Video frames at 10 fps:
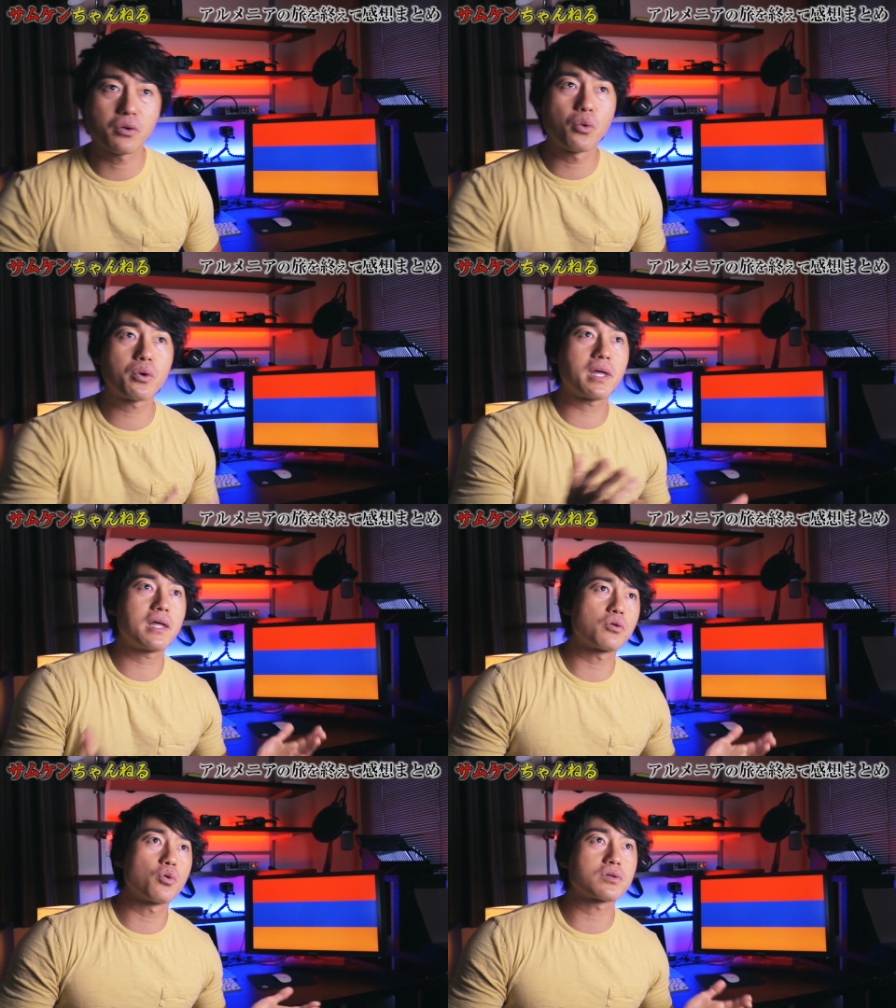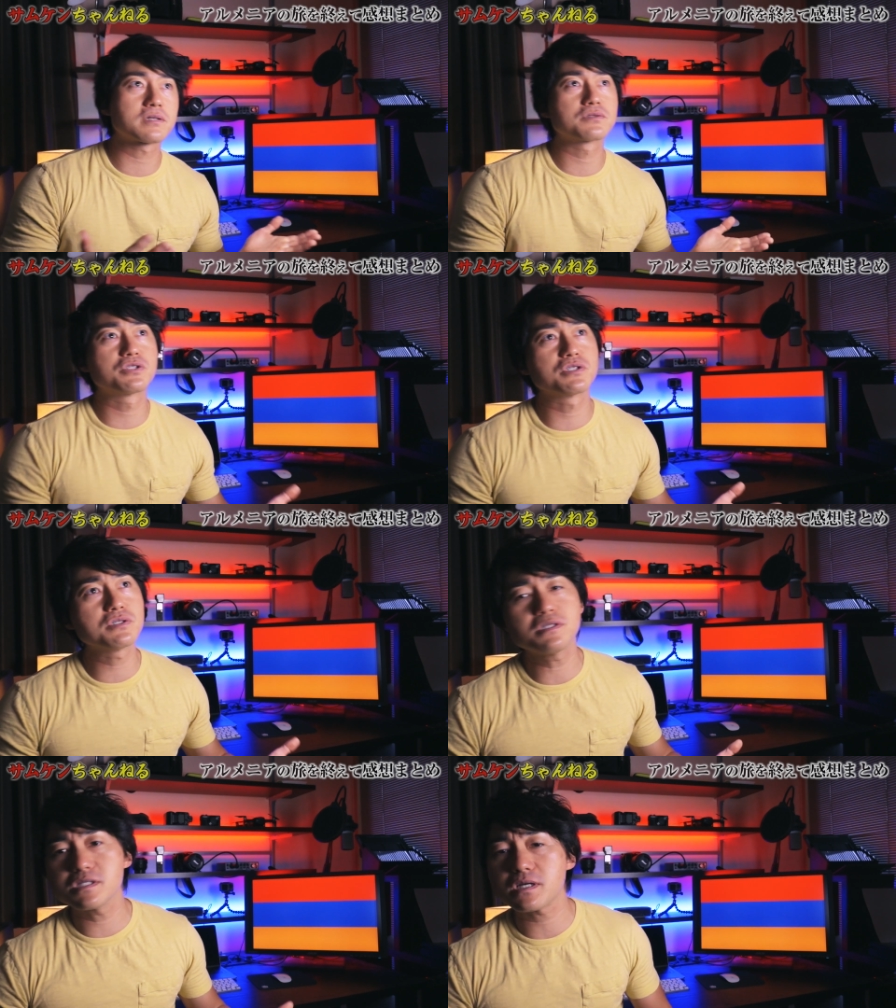合計トータルじゅ
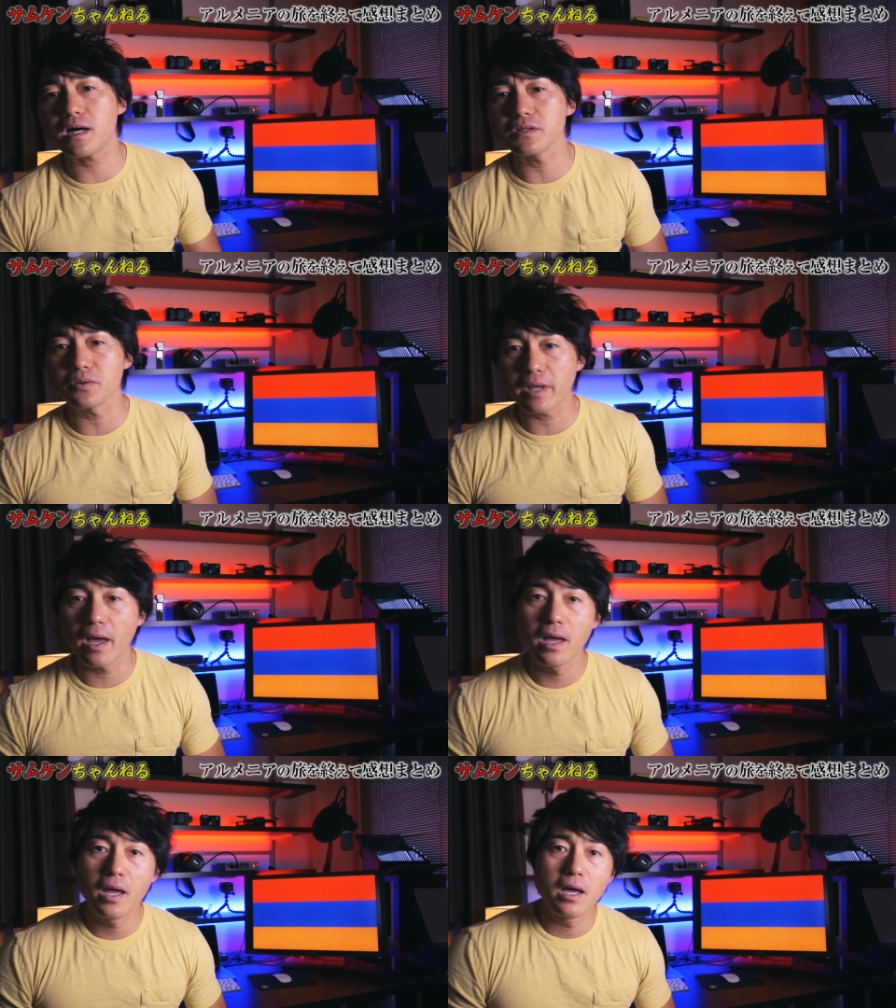うにじかんのね、